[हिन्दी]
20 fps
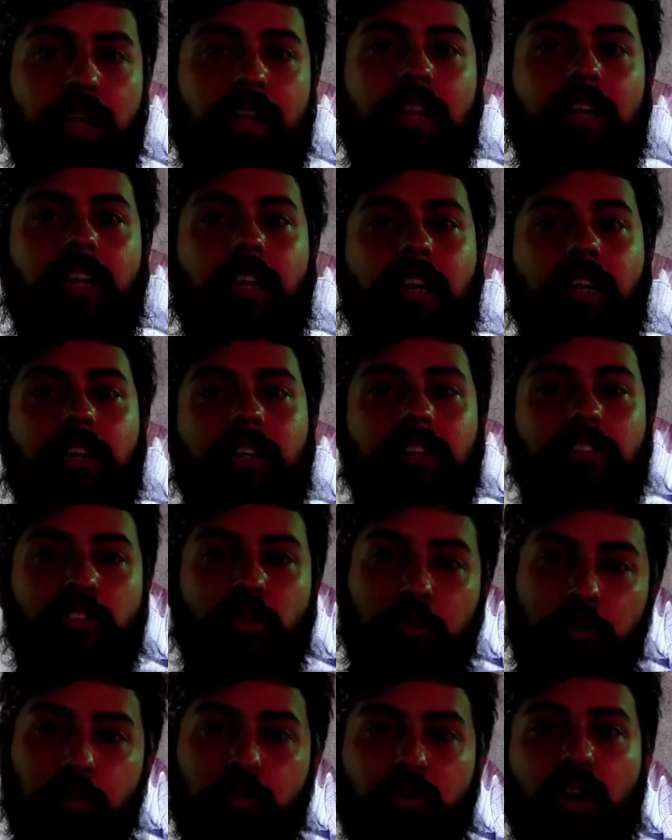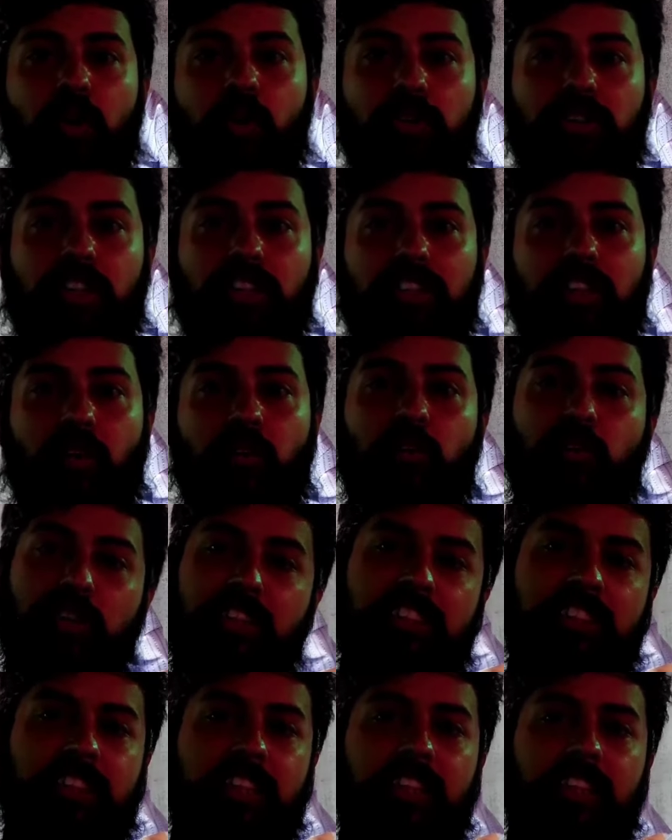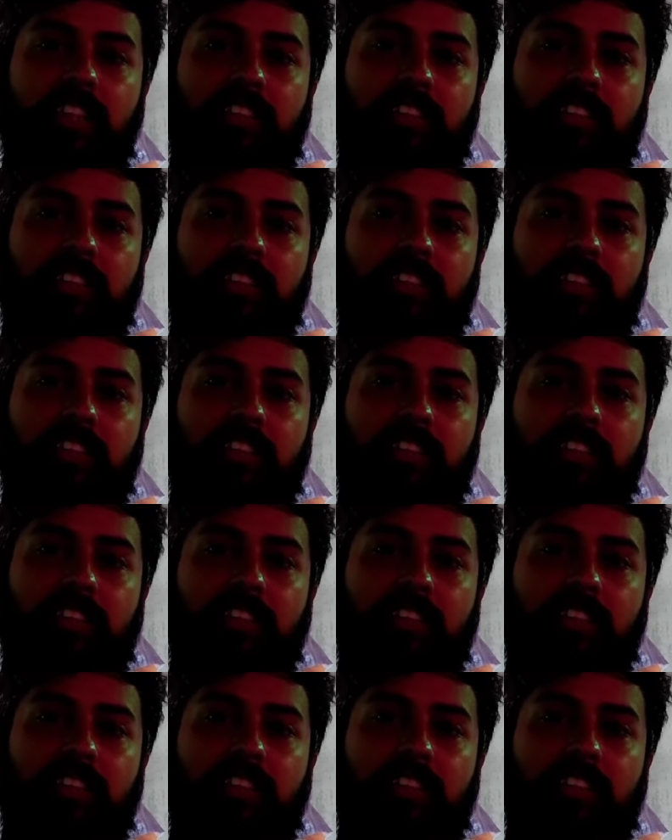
पहले का जो पूजा होता था वो किस